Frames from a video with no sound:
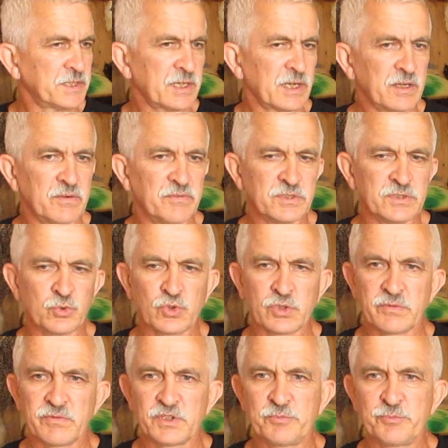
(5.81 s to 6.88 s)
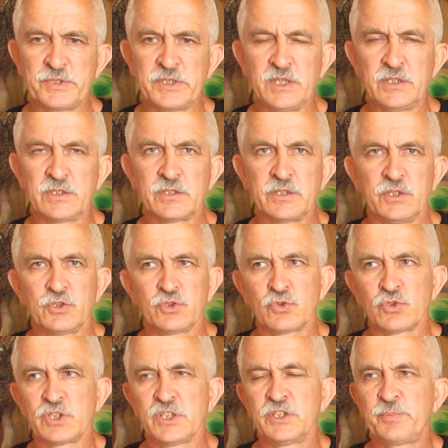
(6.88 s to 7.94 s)
как высушивать птиц и
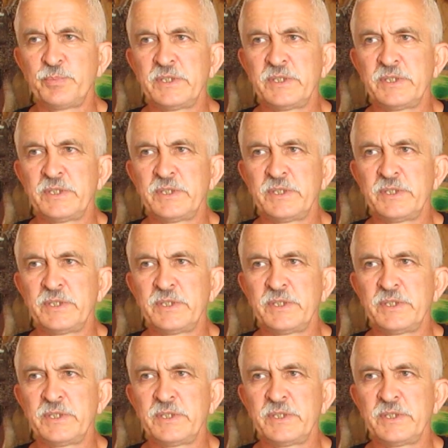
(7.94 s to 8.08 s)
сушить